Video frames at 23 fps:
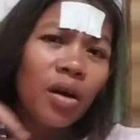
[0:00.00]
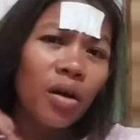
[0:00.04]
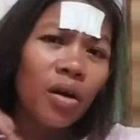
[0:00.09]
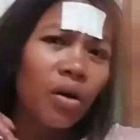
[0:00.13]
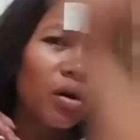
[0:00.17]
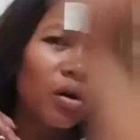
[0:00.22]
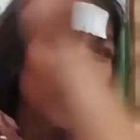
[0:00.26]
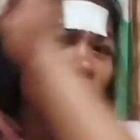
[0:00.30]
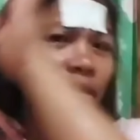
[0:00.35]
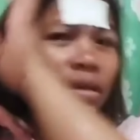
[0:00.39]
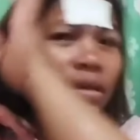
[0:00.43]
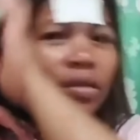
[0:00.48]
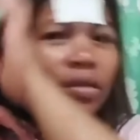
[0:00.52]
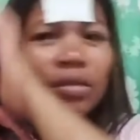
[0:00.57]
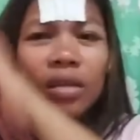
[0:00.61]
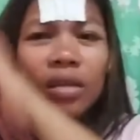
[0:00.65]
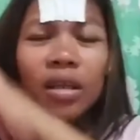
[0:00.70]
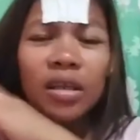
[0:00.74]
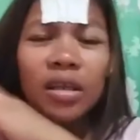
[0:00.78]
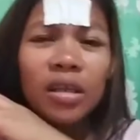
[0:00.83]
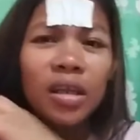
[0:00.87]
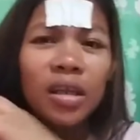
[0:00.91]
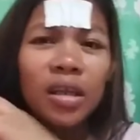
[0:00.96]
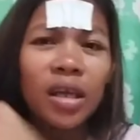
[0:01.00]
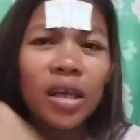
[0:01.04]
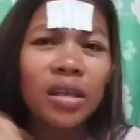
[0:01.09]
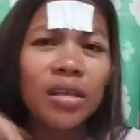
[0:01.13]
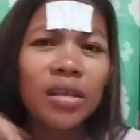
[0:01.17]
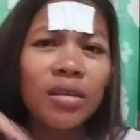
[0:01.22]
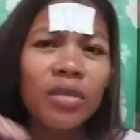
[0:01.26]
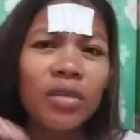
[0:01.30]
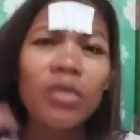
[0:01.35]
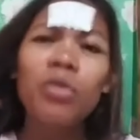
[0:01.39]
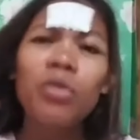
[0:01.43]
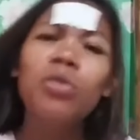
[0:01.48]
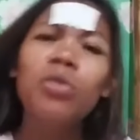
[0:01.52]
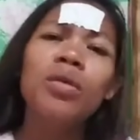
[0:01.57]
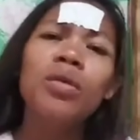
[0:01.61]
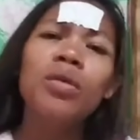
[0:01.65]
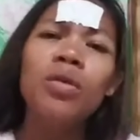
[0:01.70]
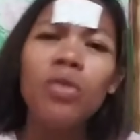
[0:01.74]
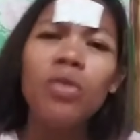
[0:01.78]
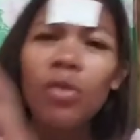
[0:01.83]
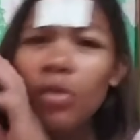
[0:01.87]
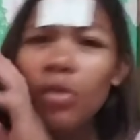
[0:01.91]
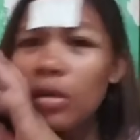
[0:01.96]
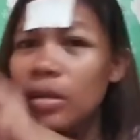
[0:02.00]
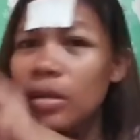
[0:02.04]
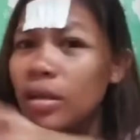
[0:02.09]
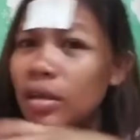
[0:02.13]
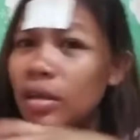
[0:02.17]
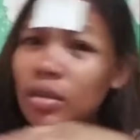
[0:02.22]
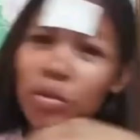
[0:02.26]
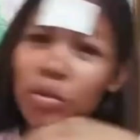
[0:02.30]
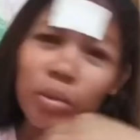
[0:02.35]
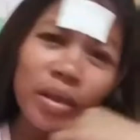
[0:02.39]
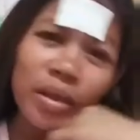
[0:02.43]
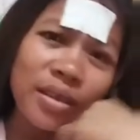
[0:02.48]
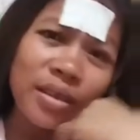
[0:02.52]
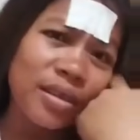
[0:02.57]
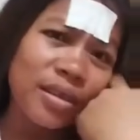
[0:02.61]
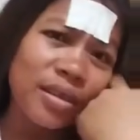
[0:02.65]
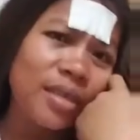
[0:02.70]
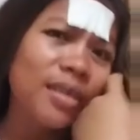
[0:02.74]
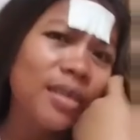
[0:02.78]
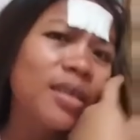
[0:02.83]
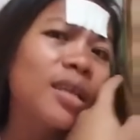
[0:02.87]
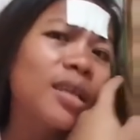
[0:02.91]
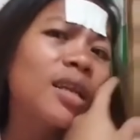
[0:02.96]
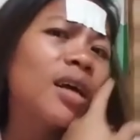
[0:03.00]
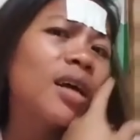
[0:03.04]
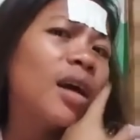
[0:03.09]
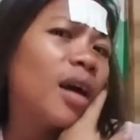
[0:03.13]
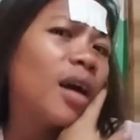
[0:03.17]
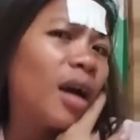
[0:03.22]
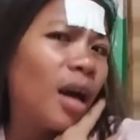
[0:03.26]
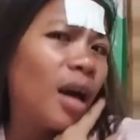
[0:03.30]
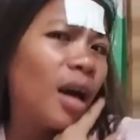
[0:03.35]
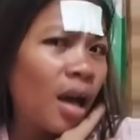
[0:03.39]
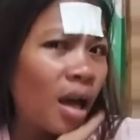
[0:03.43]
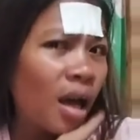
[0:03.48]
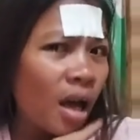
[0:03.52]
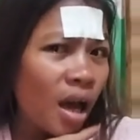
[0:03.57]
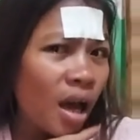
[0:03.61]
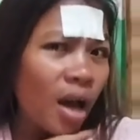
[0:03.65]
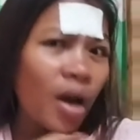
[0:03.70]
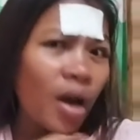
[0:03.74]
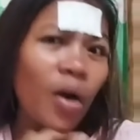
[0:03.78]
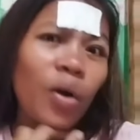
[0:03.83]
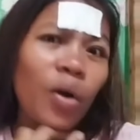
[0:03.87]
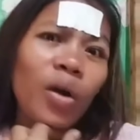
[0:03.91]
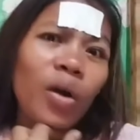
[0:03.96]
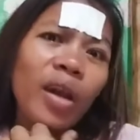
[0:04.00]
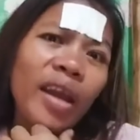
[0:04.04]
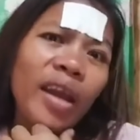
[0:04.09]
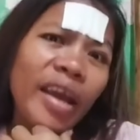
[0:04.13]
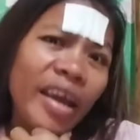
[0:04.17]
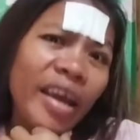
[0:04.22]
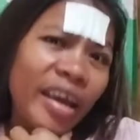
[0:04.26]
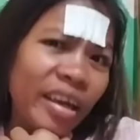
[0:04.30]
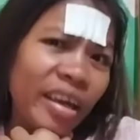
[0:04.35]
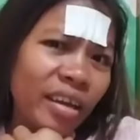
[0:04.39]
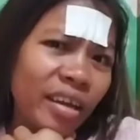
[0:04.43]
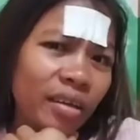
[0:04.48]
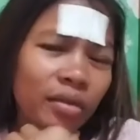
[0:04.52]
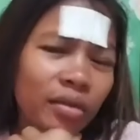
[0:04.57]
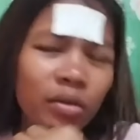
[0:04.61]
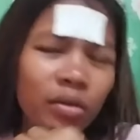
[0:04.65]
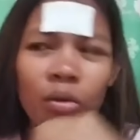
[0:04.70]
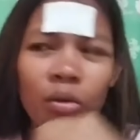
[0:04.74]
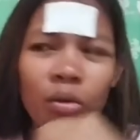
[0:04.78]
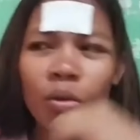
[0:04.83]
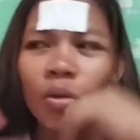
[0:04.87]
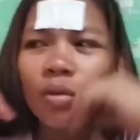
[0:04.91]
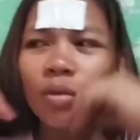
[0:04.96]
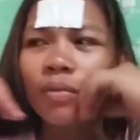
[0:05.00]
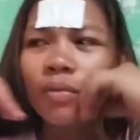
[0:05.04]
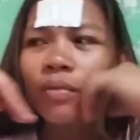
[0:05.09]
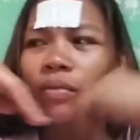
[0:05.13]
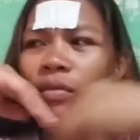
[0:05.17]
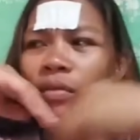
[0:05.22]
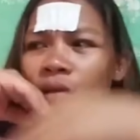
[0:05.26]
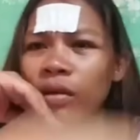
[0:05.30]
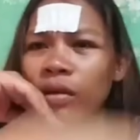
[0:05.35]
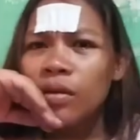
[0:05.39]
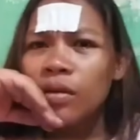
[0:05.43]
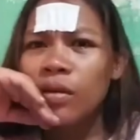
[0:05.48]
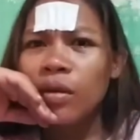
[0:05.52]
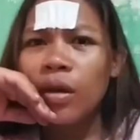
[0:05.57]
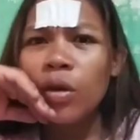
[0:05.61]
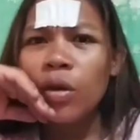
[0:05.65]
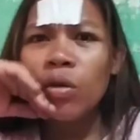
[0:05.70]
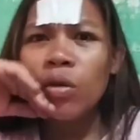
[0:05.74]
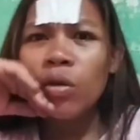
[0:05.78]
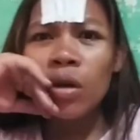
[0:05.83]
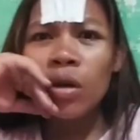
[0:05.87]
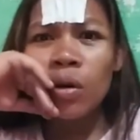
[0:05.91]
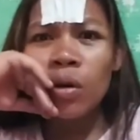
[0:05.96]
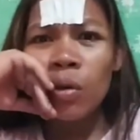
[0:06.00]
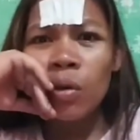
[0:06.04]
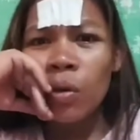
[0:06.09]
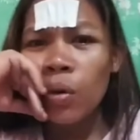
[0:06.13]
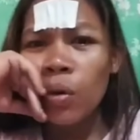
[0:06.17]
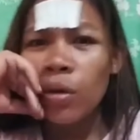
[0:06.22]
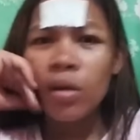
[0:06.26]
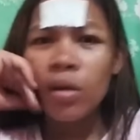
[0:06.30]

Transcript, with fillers: all oh, it, dati-rati, nasakit ako, all oh, touch my skin. Ole, naku. Ngayon, naku.